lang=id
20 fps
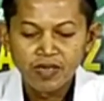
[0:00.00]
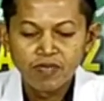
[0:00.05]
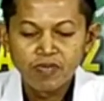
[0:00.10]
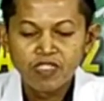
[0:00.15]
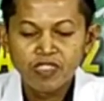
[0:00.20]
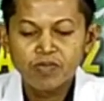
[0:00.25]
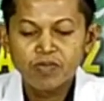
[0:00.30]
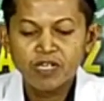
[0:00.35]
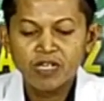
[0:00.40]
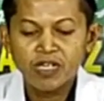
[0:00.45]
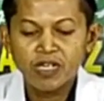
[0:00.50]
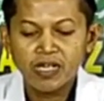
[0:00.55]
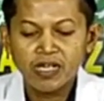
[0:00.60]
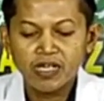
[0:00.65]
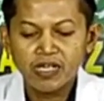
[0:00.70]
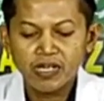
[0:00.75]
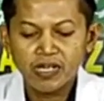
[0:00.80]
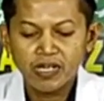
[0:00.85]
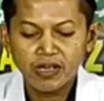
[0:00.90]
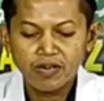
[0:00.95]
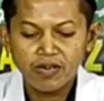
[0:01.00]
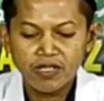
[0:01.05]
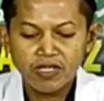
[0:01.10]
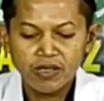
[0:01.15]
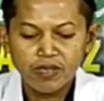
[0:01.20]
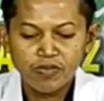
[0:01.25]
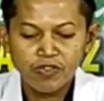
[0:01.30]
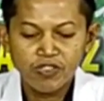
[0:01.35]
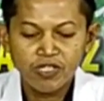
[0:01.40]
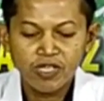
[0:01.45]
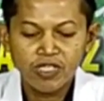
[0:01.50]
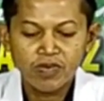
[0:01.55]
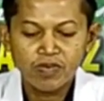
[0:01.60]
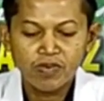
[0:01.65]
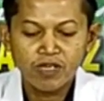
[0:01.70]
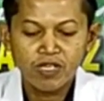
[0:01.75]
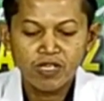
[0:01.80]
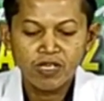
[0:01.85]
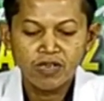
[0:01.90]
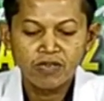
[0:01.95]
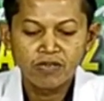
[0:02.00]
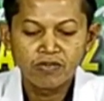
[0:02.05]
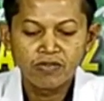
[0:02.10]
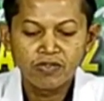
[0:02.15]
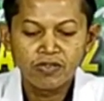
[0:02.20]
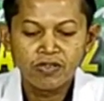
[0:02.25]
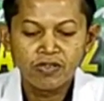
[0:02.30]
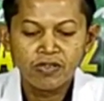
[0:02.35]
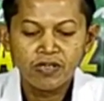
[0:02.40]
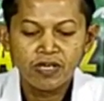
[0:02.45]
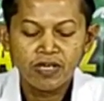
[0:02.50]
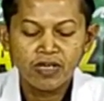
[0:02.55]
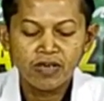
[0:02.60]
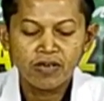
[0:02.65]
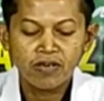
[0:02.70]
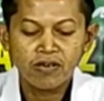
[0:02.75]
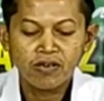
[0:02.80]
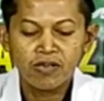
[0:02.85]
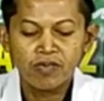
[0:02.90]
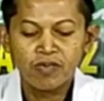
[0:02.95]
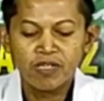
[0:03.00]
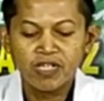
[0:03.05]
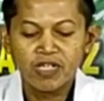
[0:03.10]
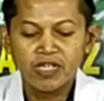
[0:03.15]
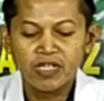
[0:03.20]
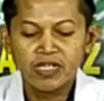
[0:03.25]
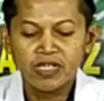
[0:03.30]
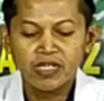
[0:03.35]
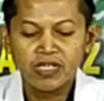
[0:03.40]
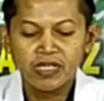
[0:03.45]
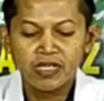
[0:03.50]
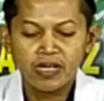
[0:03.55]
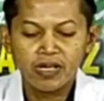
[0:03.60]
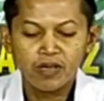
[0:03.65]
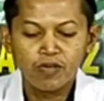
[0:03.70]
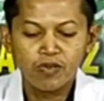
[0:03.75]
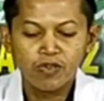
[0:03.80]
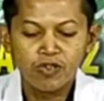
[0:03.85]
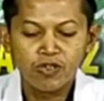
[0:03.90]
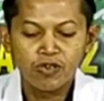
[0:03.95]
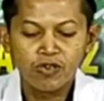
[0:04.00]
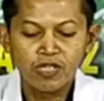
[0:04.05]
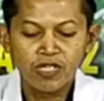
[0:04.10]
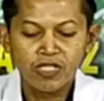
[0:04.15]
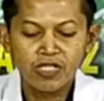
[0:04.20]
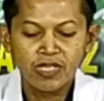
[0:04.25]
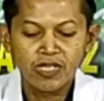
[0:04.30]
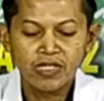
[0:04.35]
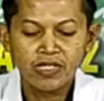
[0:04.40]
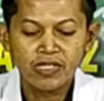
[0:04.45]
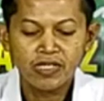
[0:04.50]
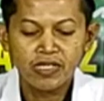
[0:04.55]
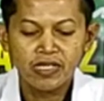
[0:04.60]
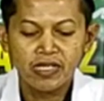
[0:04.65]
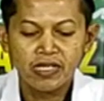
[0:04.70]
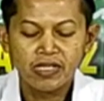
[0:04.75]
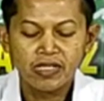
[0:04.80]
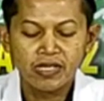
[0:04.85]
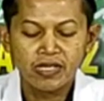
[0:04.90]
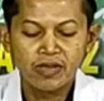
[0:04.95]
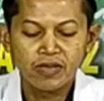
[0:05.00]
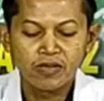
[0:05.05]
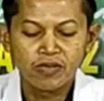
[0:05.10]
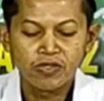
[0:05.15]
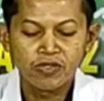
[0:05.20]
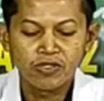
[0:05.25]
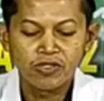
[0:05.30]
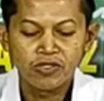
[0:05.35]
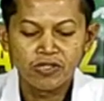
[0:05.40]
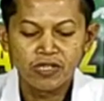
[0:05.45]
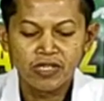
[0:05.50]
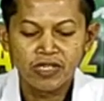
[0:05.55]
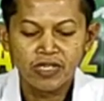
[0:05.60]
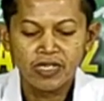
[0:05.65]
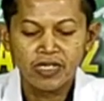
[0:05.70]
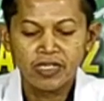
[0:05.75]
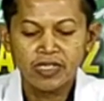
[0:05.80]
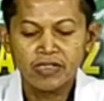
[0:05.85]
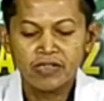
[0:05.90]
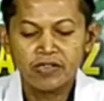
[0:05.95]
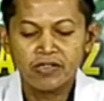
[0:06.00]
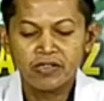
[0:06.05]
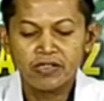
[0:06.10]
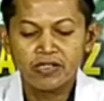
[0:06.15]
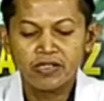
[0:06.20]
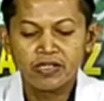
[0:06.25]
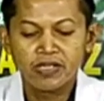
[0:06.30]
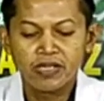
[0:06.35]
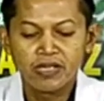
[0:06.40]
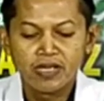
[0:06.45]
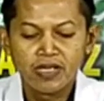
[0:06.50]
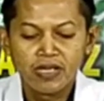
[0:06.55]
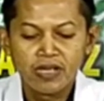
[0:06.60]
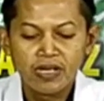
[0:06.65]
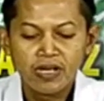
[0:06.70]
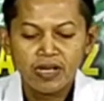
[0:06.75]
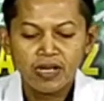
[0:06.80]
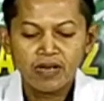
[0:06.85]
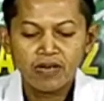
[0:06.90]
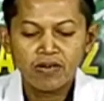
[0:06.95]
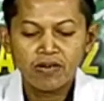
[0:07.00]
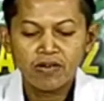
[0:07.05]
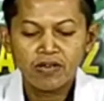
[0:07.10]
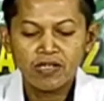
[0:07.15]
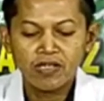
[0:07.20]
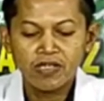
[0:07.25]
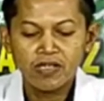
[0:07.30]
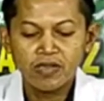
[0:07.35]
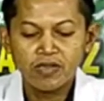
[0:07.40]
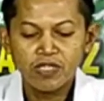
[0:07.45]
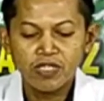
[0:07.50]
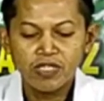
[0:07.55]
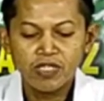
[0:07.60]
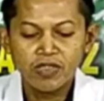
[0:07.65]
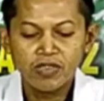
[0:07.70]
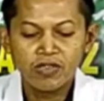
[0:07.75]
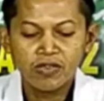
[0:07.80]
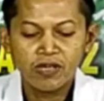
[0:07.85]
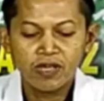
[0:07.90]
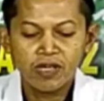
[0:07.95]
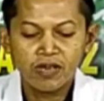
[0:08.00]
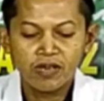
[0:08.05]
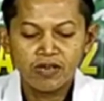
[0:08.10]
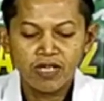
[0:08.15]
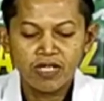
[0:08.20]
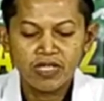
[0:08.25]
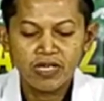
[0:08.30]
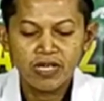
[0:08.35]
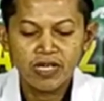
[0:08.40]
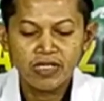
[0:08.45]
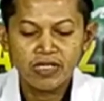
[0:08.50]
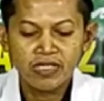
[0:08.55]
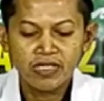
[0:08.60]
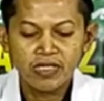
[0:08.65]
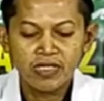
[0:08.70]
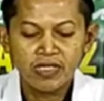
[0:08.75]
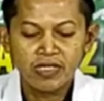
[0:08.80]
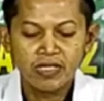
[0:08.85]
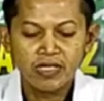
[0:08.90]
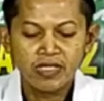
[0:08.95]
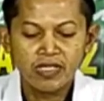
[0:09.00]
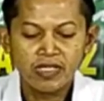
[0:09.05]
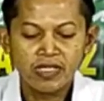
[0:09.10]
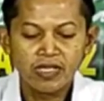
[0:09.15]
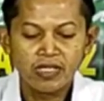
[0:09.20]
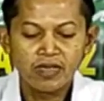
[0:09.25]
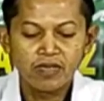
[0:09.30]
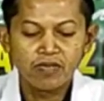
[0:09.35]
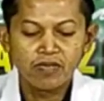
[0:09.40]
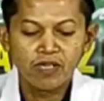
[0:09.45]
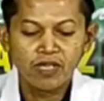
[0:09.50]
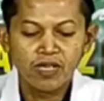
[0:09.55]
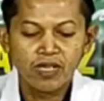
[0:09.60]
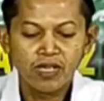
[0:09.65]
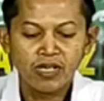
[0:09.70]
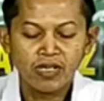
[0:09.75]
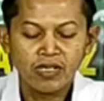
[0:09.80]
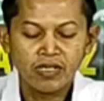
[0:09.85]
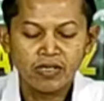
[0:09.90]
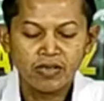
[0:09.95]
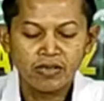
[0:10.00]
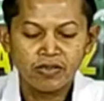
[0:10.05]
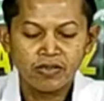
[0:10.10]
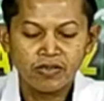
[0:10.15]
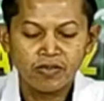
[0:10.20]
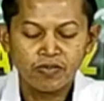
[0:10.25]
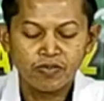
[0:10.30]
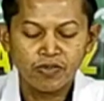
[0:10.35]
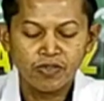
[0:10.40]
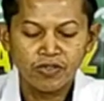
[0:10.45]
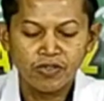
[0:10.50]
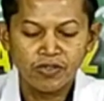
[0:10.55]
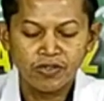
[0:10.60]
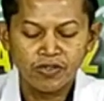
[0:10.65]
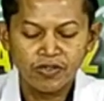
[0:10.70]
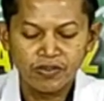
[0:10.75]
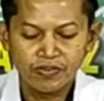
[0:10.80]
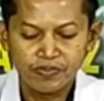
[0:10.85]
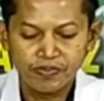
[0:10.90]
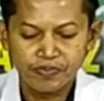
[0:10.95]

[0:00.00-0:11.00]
بسم الله kelawan nyebut asmani Allah Ar-Rahmani kang maha welas asih ing dalem donya lan akhirat Ar-Rahimi tur kang welas asih ing dalem akhirat bloko